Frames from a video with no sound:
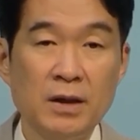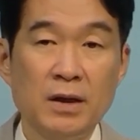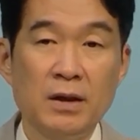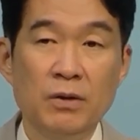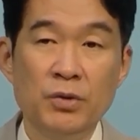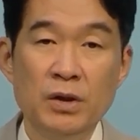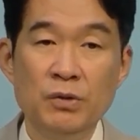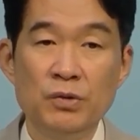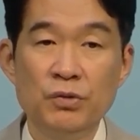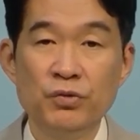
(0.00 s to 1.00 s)

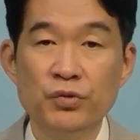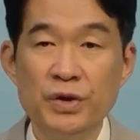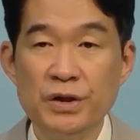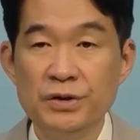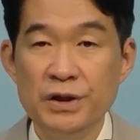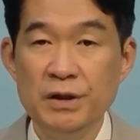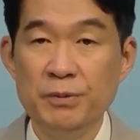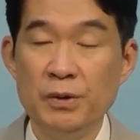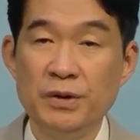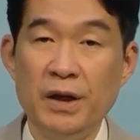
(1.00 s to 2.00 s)
오늘 우리들이
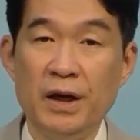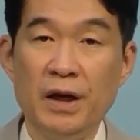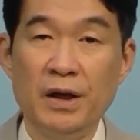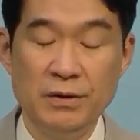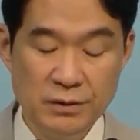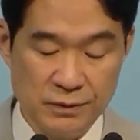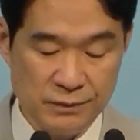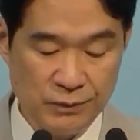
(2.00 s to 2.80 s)
볼 때는